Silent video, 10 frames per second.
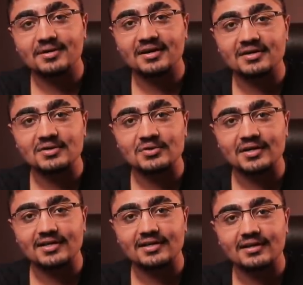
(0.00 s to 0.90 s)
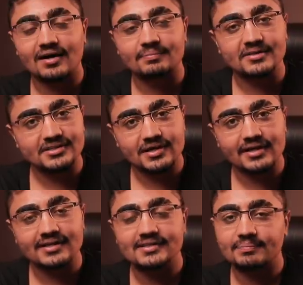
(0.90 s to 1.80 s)
गेमिंग कंटेंट रखी अपनी
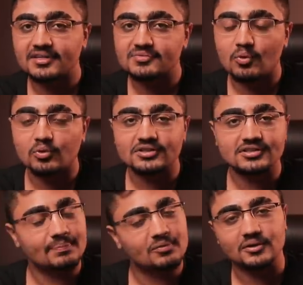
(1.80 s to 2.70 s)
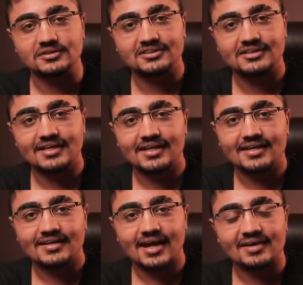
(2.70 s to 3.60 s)
स्टडीज़ अपने स्पोर्ट्स सब कुछ
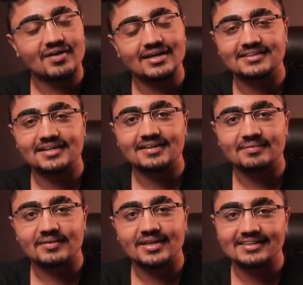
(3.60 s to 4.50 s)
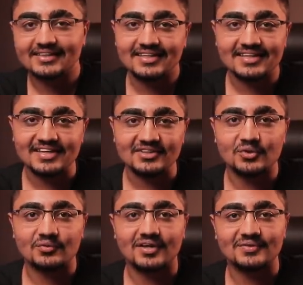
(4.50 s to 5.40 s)
एंड वहाँ से मेरी असली ज़िंदगी की
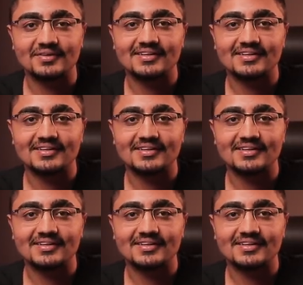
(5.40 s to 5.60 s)
शुरुआत